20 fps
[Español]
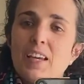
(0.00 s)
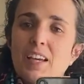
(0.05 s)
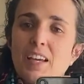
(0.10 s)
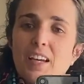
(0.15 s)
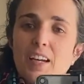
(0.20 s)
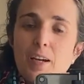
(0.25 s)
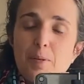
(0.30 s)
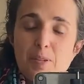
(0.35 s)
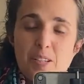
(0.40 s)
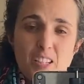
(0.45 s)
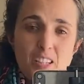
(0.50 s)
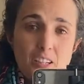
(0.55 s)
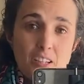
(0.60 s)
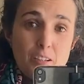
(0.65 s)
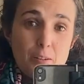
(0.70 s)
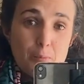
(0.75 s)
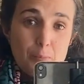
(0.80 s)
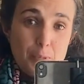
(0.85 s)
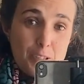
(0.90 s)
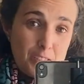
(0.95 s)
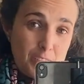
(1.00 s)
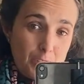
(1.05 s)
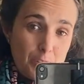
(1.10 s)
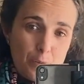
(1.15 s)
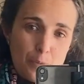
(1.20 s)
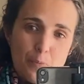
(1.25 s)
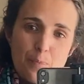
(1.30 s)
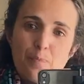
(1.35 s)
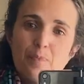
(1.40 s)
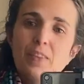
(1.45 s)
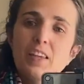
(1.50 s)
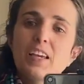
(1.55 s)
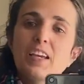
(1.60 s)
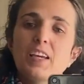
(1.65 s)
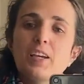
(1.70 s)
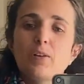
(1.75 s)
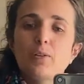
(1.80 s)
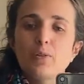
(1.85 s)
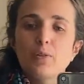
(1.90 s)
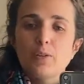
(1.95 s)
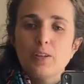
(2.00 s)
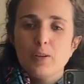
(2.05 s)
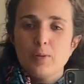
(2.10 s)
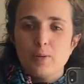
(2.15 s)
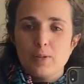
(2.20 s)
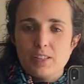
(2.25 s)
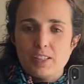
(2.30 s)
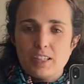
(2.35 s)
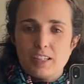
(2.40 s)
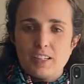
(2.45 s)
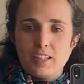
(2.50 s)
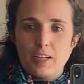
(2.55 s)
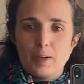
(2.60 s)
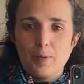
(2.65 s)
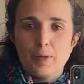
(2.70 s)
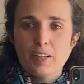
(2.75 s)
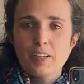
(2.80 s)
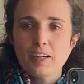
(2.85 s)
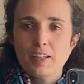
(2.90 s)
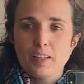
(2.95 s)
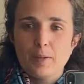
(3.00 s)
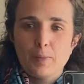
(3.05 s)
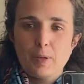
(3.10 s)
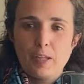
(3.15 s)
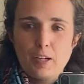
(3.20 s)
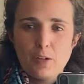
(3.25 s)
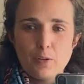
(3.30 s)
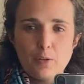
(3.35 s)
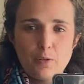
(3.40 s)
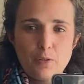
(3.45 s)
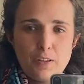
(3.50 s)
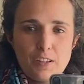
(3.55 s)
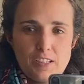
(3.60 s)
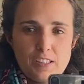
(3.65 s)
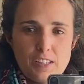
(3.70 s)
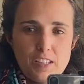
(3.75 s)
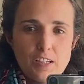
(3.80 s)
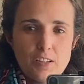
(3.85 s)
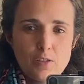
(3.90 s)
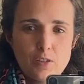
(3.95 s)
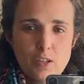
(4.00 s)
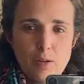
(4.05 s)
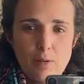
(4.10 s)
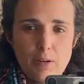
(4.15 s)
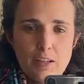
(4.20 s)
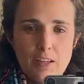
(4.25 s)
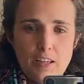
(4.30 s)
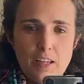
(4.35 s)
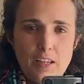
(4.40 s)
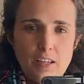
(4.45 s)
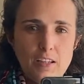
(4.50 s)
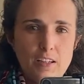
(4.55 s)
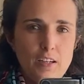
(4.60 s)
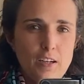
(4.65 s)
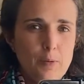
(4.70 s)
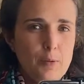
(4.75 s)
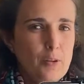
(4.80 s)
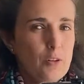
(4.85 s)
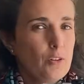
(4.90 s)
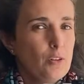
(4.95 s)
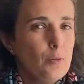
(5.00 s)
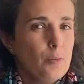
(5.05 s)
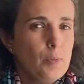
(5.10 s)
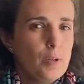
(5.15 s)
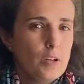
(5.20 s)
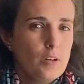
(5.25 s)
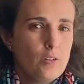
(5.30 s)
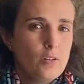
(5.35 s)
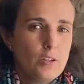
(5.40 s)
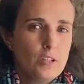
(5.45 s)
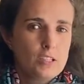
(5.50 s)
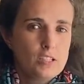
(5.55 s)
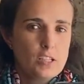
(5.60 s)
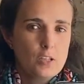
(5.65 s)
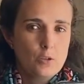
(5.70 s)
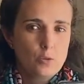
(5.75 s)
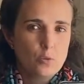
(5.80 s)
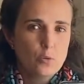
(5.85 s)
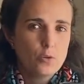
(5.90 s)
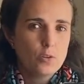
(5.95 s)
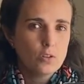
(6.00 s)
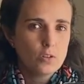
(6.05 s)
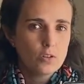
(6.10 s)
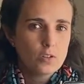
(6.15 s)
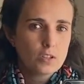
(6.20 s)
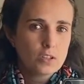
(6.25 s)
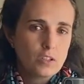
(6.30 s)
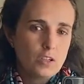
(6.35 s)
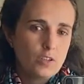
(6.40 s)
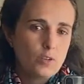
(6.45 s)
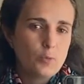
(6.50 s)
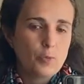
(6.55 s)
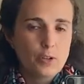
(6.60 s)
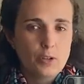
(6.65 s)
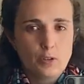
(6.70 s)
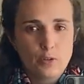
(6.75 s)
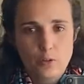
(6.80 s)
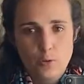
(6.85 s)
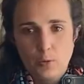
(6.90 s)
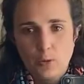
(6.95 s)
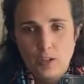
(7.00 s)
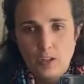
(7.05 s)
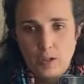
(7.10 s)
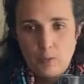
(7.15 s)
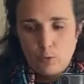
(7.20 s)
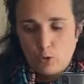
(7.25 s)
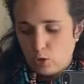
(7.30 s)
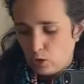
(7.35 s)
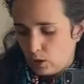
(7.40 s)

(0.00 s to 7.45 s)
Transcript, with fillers: Camiseta vestido. Y luego llevo pues, esta Rebeca, que también la conocéis ya, os hablé de ella en el vídeo de invierno, que es de truco, que la compré en Córdoba, que tiene muchos